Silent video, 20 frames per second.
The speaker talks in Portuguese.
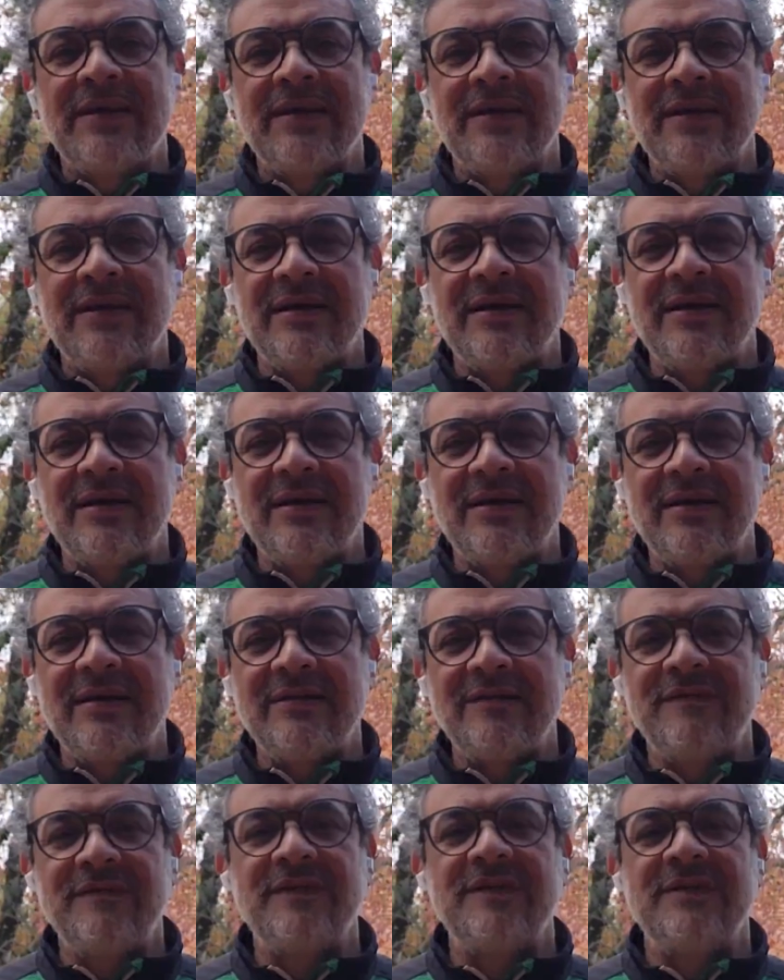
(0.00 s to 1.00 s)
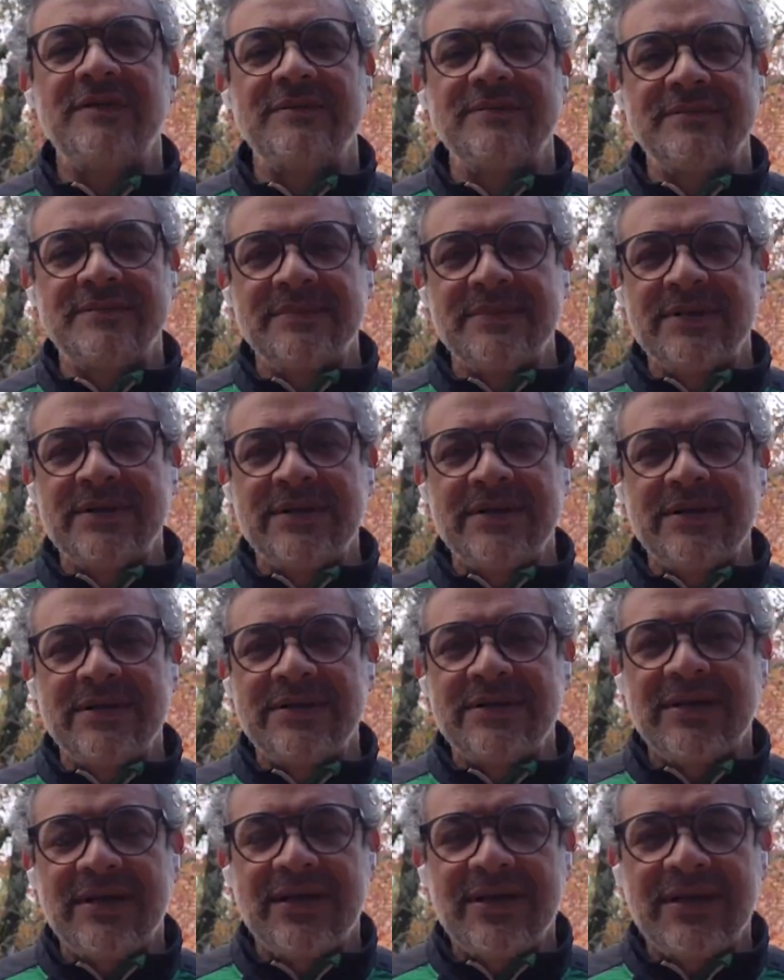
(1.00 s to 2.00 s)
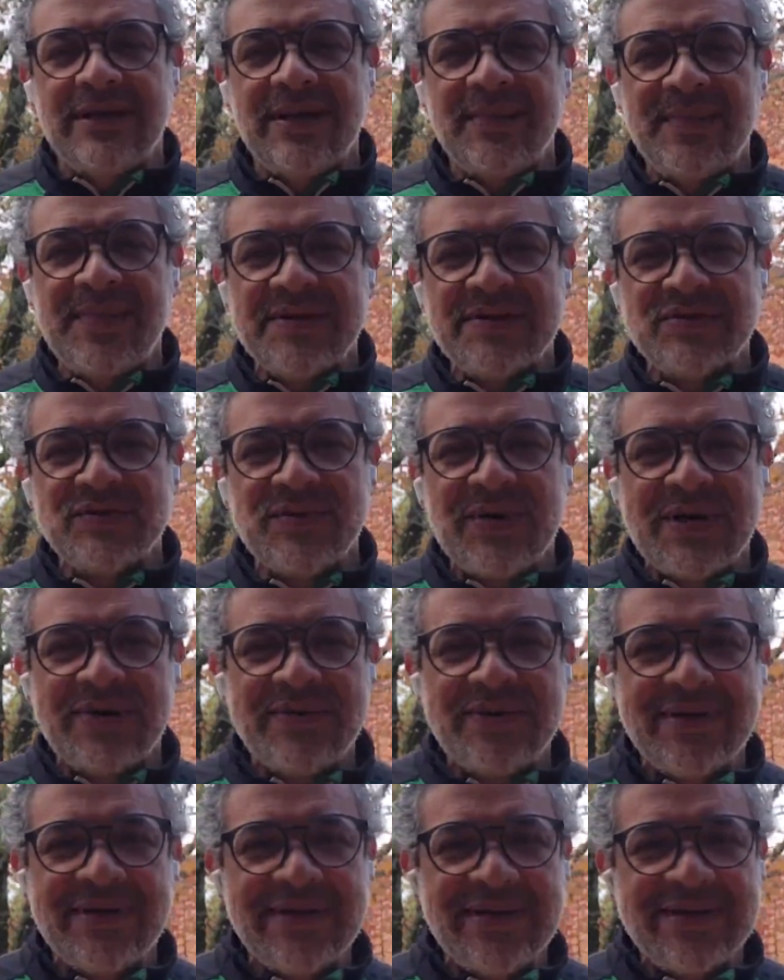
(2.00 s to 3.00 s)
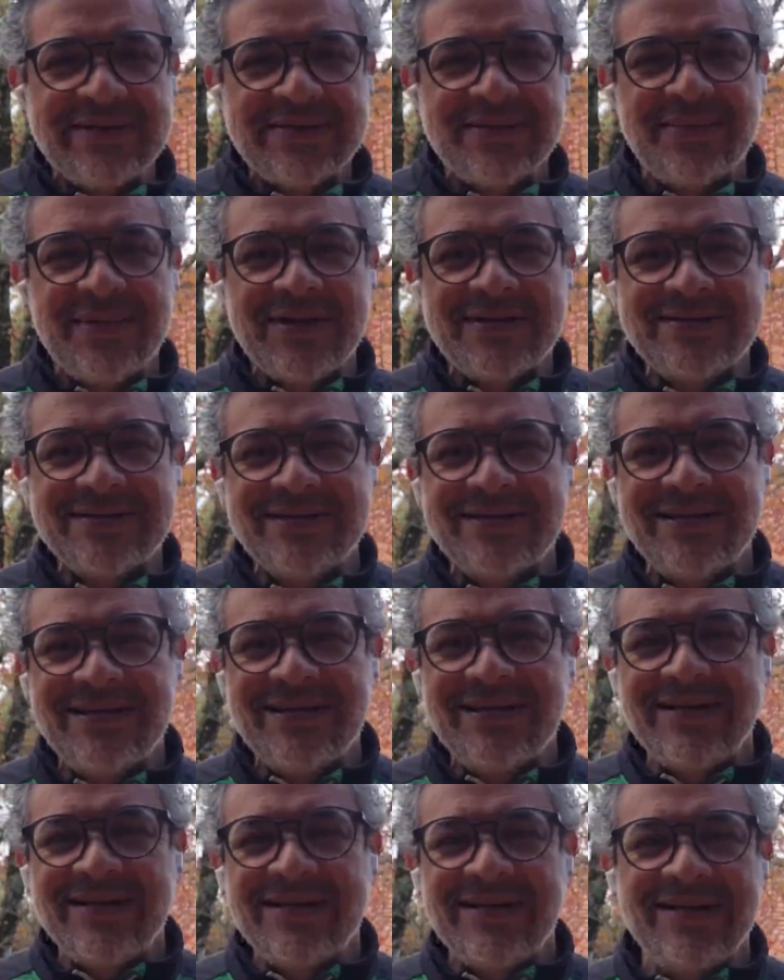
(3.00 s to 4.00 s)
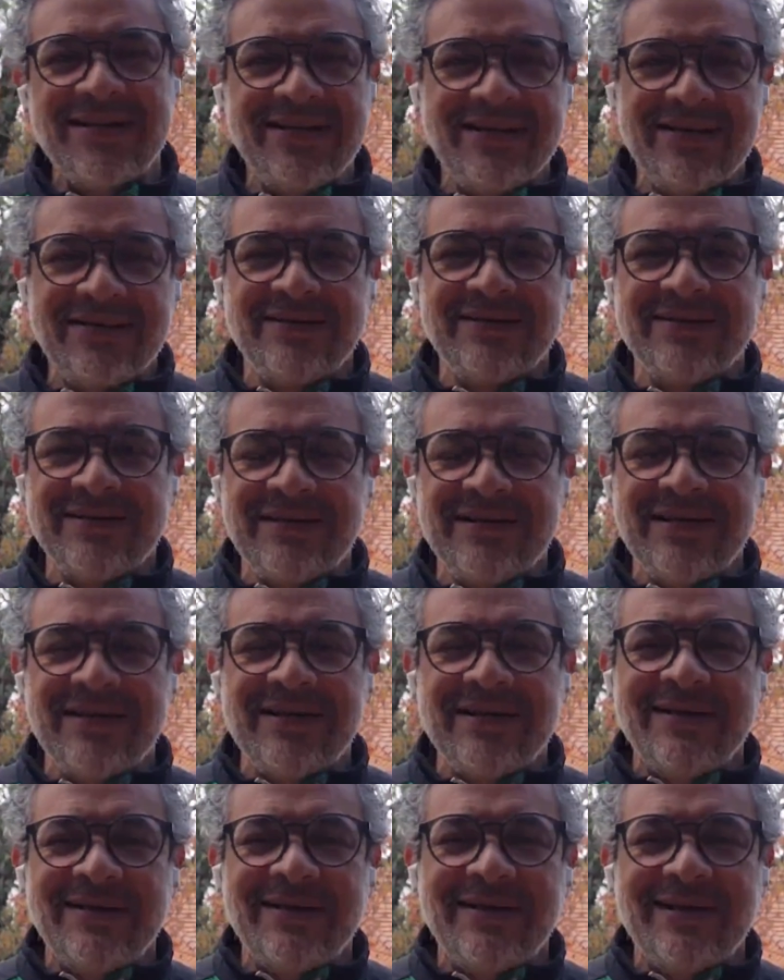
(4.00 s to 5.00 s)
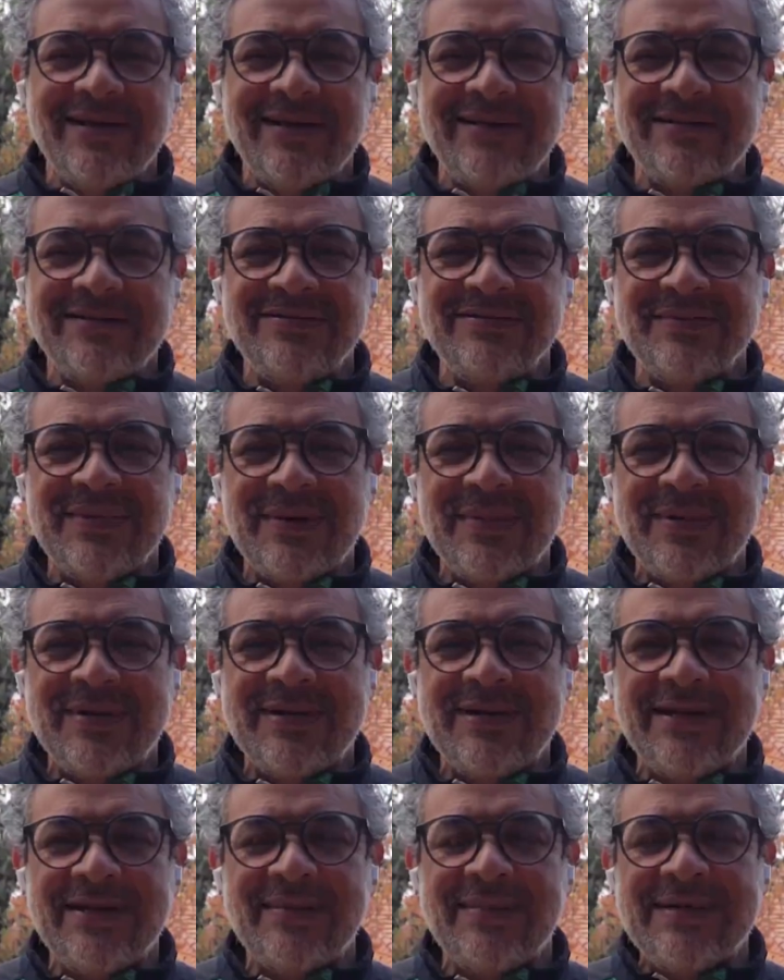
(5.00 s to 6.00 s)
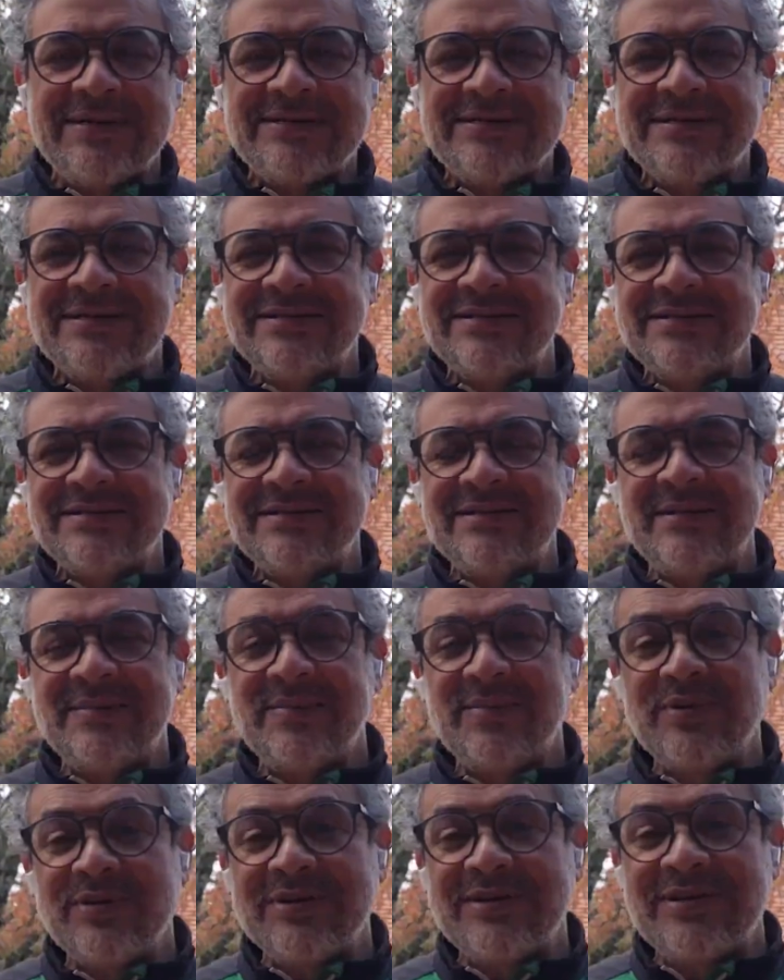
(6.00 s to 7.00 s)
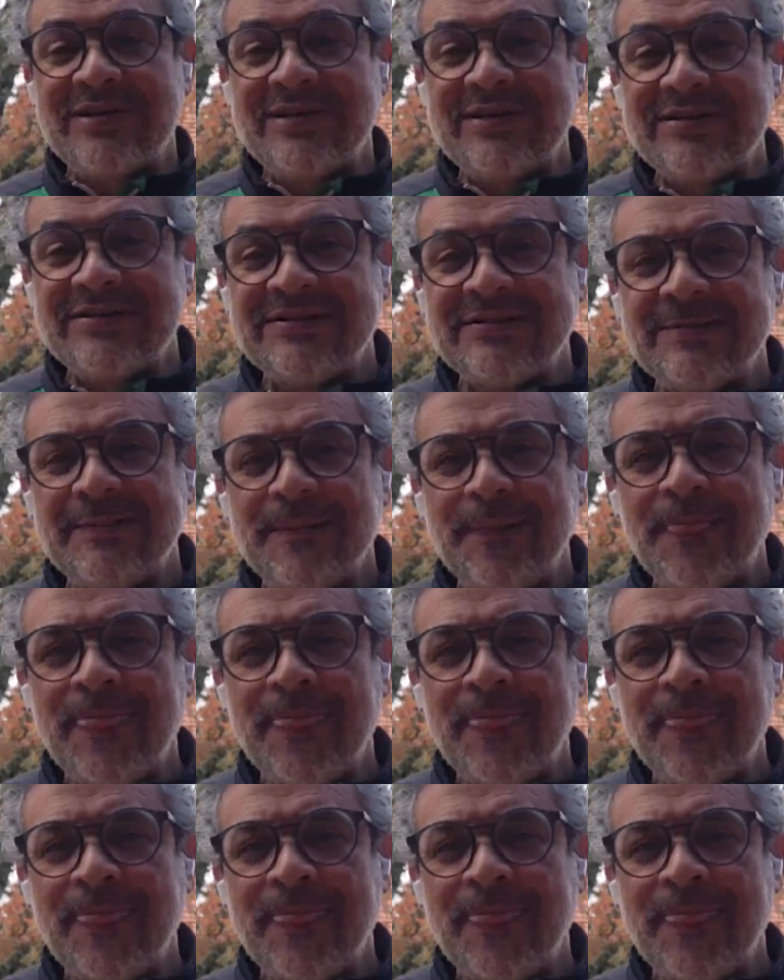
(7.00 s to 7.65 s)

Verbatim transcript: é, enfim, tem abençoado a igreja brasileira aí é, de uma maneira bastante importante.